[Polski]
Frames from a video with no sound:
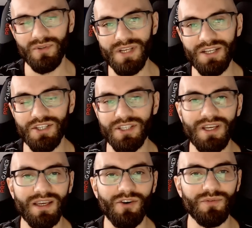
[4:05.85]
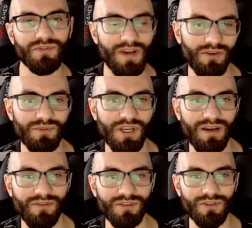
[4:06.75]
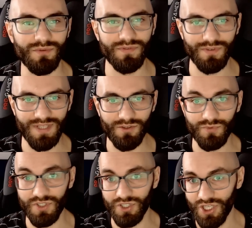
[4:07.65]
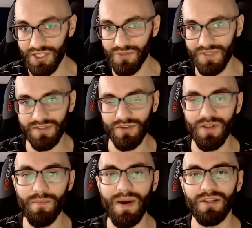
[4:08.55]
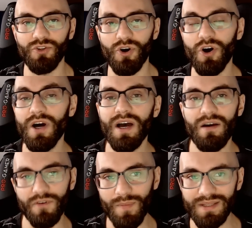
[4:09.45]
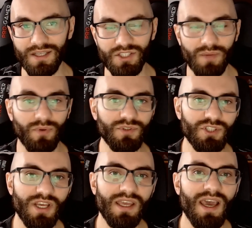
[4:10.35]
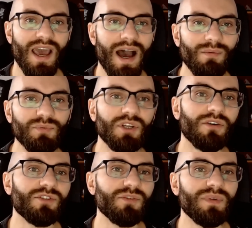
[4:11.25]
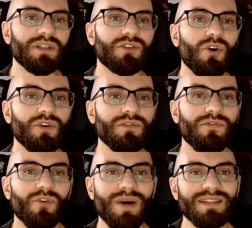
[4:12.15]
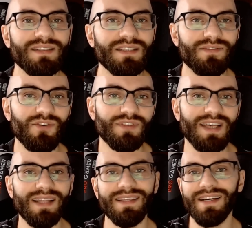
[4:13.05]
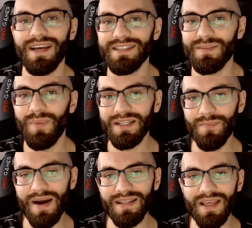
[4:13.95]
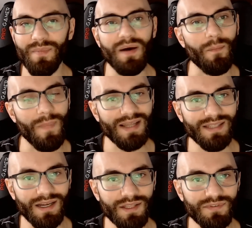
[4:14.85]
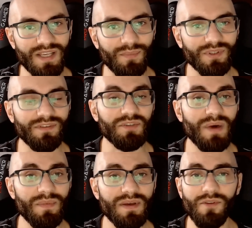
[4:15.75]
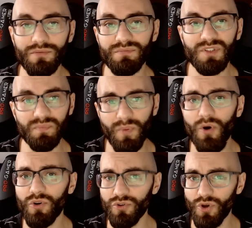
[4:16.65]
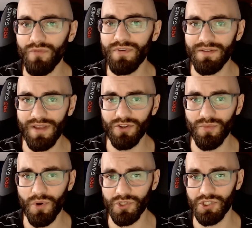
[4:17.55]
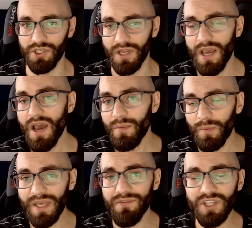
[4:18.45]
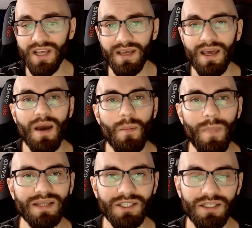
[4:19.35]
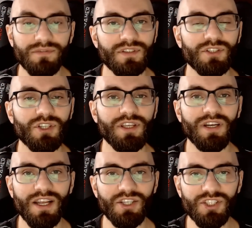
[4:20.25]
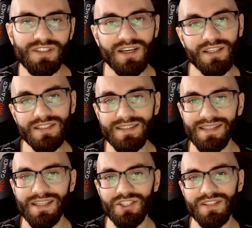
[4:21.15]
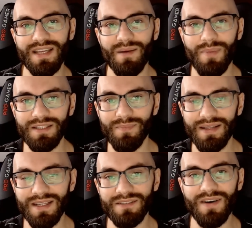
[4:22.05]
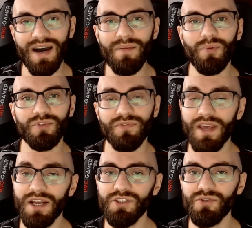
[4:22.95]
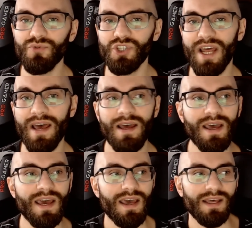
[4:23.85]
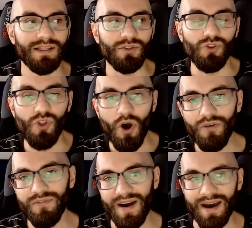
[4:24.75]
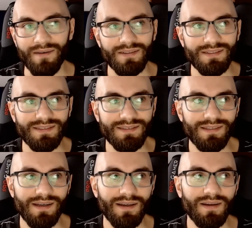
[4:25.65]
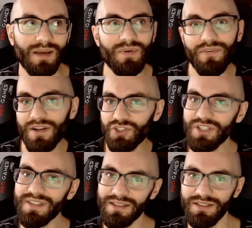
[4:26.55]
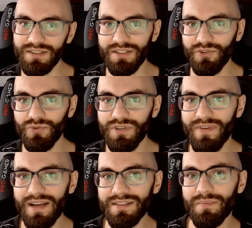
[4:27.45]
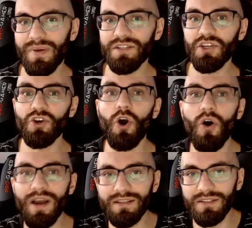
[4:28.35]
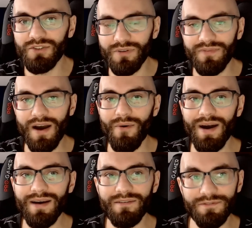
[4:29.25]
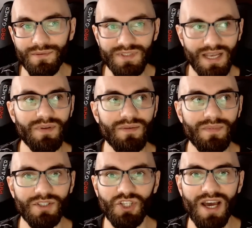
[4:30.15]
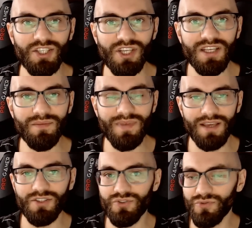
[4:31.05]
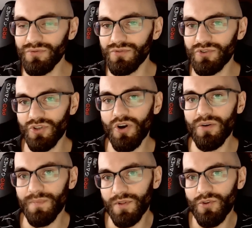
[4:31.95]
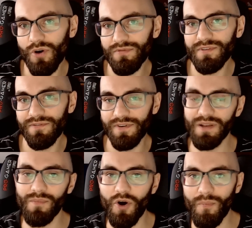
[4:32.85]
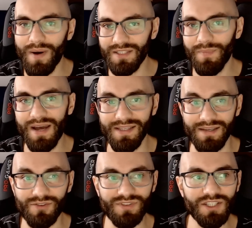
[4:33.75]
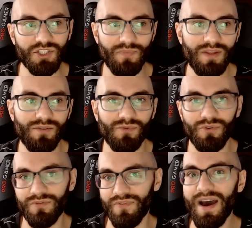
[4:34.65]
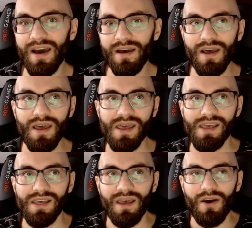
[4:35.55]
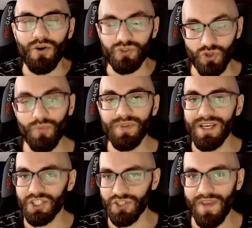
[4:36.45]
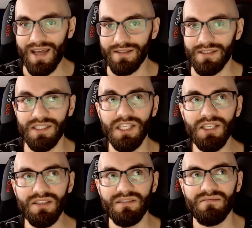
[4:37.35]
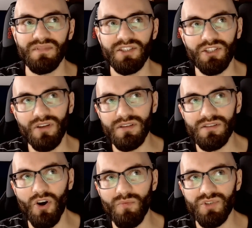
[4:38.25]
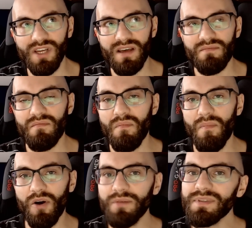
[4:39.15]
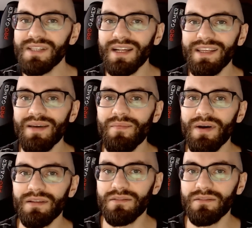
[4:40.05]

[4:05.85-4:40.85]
podzielcie się jakąś fajną ciekawostką związaną z trzecim sezonem Mando, komentarzach poniżej, a my przechodzimy do informacji związanych z Batmanem Mata Reevesa, ponieważ mamy no, sporo nowych wiadomości. Po pierwsze, Matt Reeves, czyli reżyser i scenarzysta Batmana 2 potwierdził, że nowa e, jakby franczyza DC Universe będzie koegzystowała w tym samym czasie i miejscu, co nowy film o Batmanie. To znaczy będą to dwa osobne światy. I czy to jest dobrze? Moim zdaniem